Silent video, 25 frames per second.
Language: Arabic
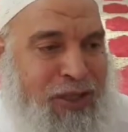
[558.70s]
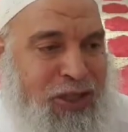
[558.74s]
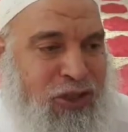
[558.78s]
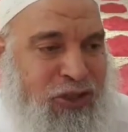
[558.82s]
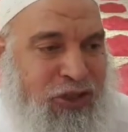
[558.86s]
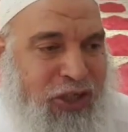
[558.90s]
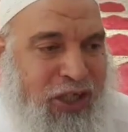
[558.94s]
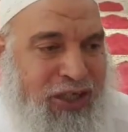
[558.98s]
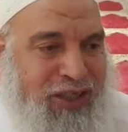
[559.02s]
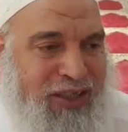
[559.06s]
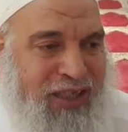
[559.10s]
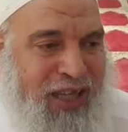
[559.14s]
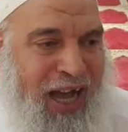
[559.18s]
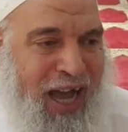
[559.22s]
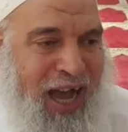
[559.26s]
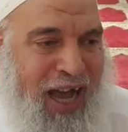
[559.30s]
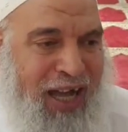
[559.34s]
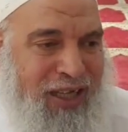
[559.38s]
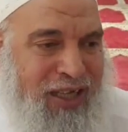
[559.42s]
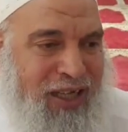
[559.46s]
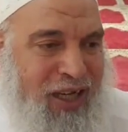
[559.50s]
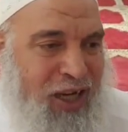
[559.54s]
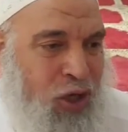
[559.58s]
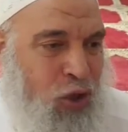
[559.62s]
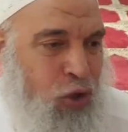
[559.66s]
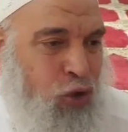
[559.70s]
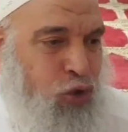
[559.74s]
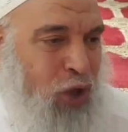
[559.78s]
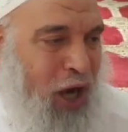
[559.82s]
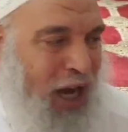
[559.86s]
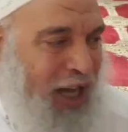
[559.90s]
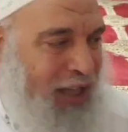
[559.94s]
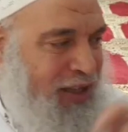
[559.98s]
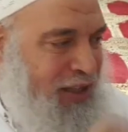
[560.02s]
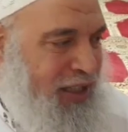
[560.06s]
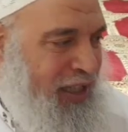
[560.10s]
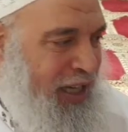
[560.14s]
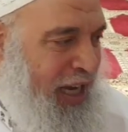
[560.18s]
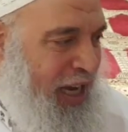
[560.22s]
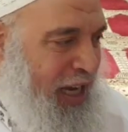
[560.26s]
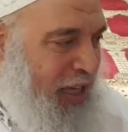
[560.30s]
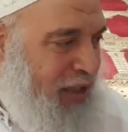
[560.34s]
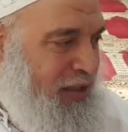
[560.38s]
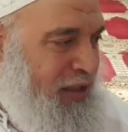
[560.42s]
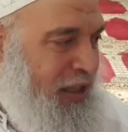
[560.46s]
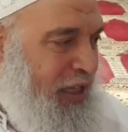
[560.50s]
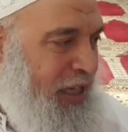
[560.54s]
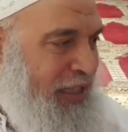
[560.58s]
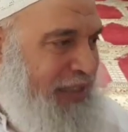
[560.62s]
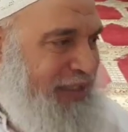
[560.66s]
به الشيطان شو اعطيت؟
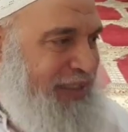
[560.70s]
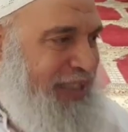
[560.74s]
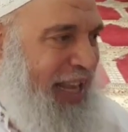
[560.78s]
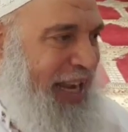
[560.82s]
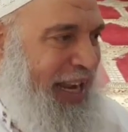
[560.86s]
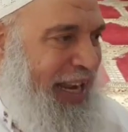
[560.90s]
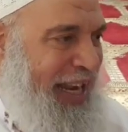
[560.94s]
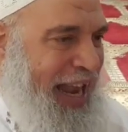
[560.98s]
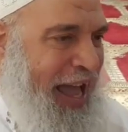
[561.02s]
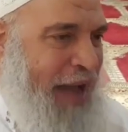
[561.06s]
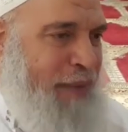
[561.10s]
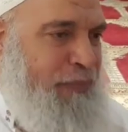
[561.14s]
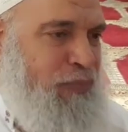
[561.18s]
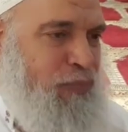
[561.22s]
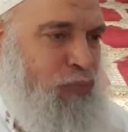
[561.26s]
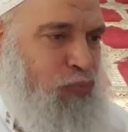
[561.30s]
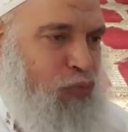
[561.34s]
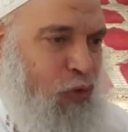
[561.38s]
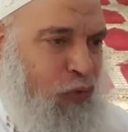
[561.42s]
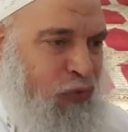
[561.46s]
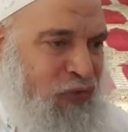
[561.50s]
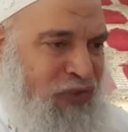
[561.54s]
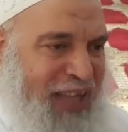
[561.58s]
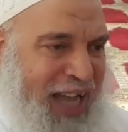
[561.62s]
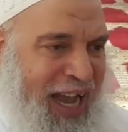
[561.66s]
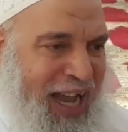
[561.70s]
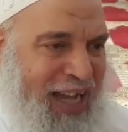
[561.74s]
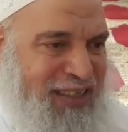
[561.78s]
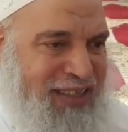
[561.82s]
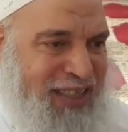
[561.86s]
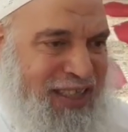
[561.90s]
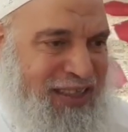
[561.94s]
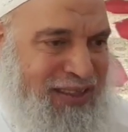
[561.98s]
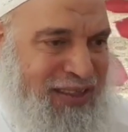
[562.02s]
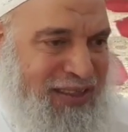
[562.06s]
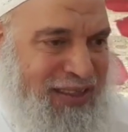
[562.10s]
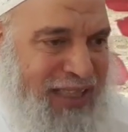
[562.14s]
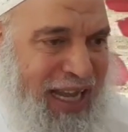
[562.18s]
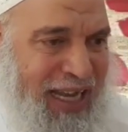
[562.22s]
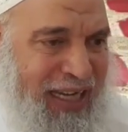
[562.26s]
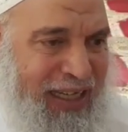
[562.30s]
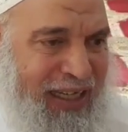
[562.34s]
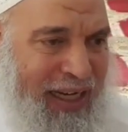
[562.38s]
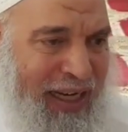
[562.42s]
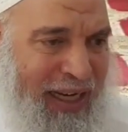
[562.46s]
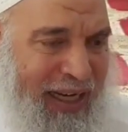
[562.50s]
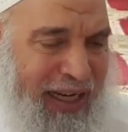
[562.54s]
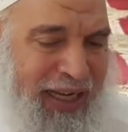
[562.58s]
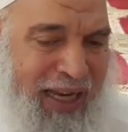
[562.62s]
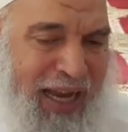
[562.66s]
سلمت مفتاح جسدك
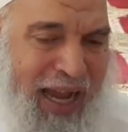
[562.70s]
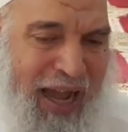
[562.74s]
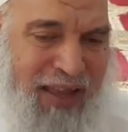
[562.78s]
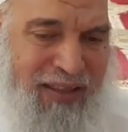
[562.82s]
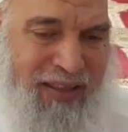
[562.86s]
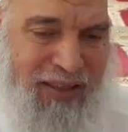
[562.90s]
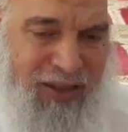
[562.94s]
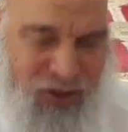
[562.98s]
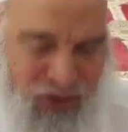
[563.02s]
لهذا